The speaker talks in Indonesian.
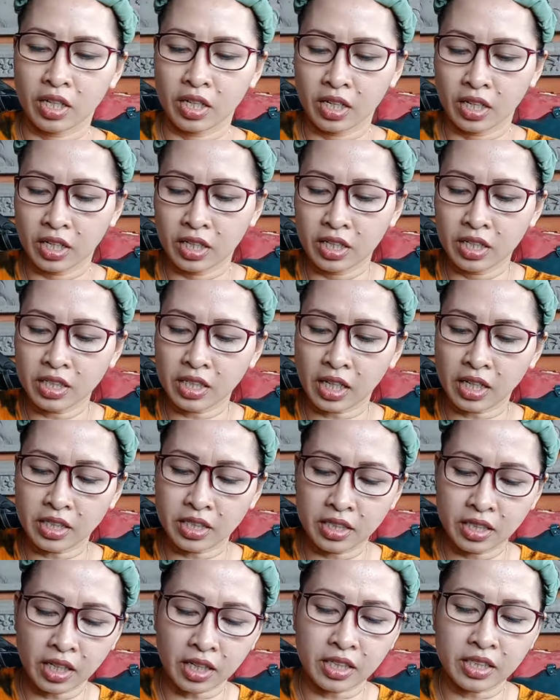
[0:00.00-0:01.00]
Ini
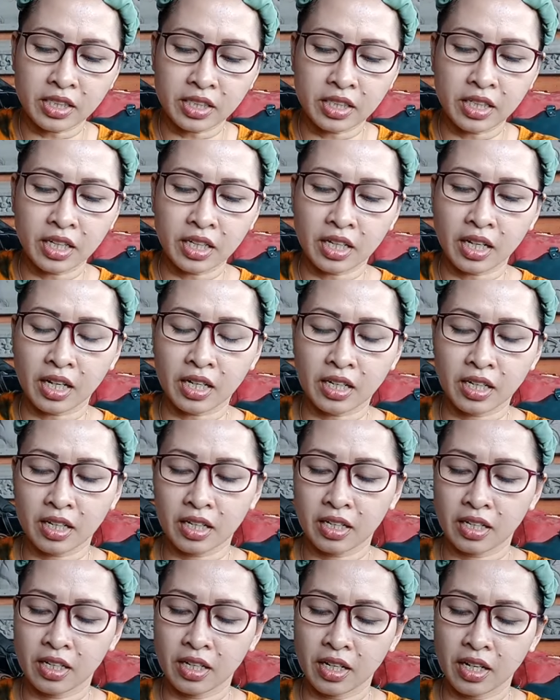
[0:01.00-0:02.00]
size-nya kecil, Kak ya.
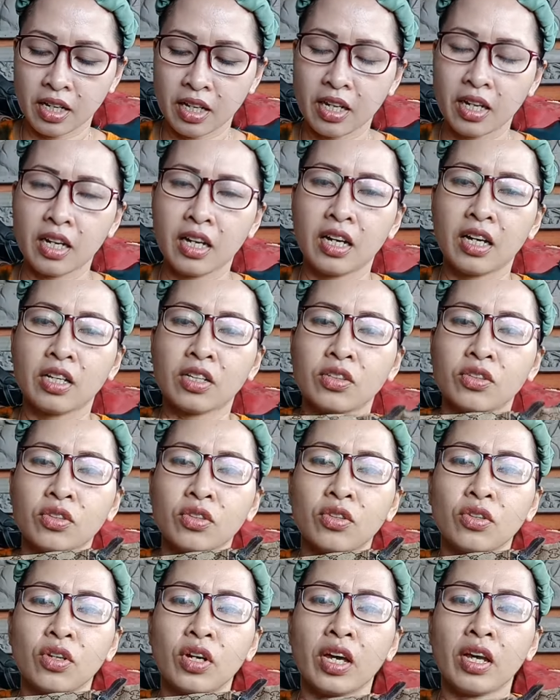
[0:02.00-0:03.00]
Tuh,
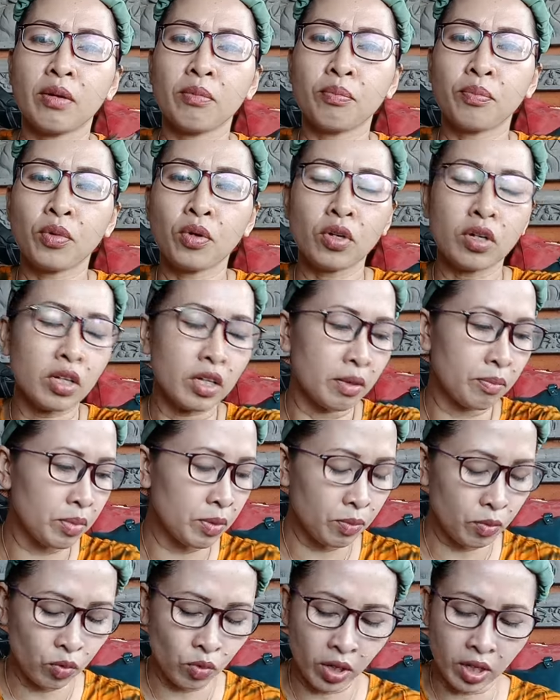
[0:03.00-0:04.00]
handphone tapi
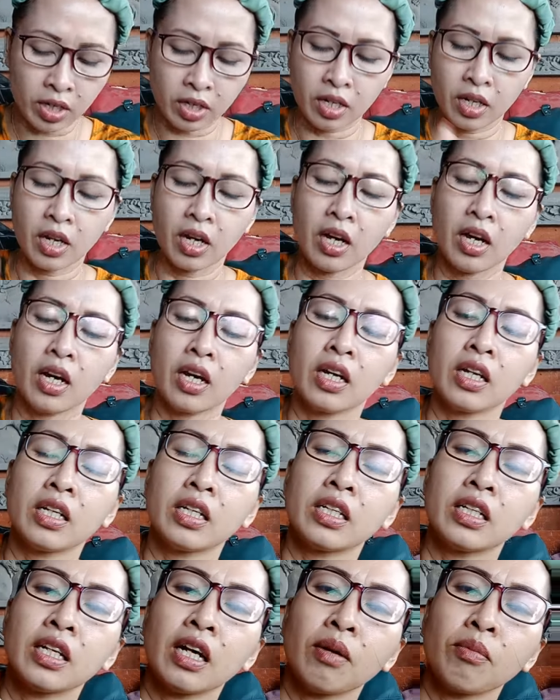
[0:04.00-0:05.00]
muat.
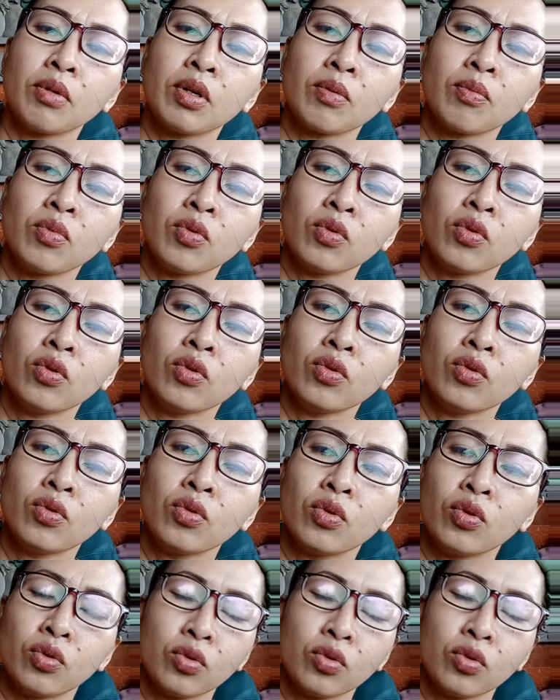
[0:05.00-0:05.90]
Tidak berbulu.